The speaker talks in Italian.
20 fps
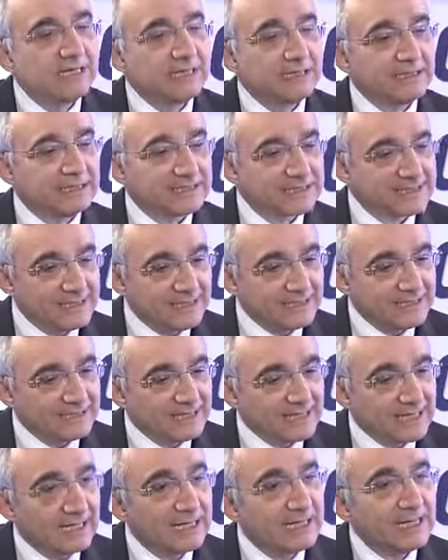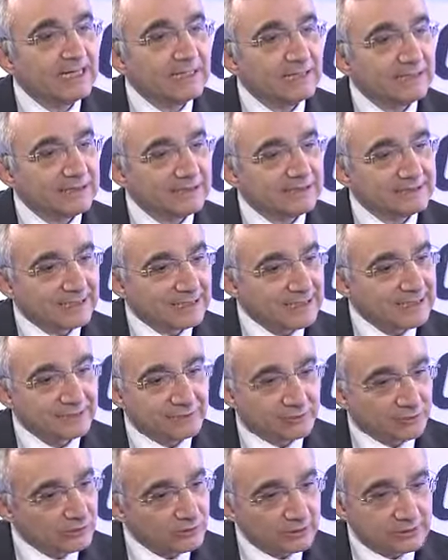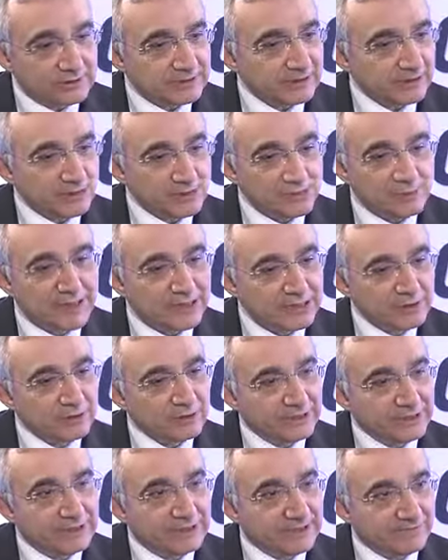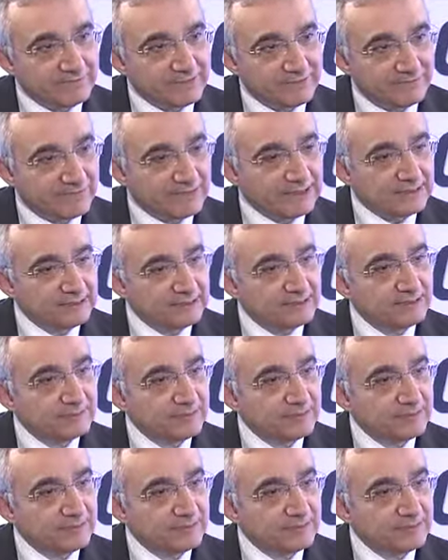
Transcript: in azienda e tra l'altro eh, se non sbaglio lei aveva